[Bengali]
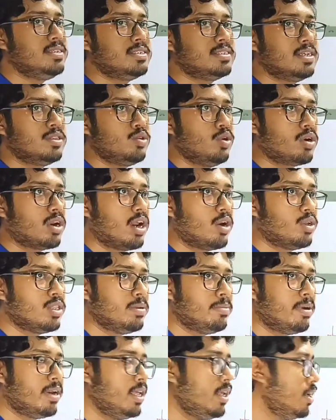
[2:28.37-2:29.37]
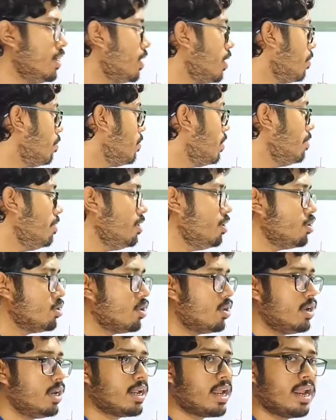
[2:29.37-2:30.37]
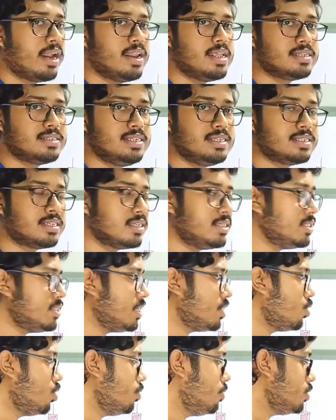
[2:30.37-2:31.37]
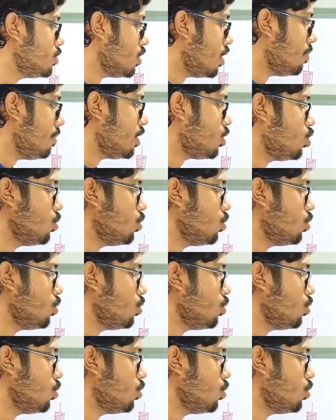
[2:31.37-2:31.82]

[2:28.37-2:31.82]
স্টিক্সের দরকার হতে পারে বিভিন্ন ধরনের ক্যান্ডেল স্টিক্স আছে সেগুলো বিষয়ে আমি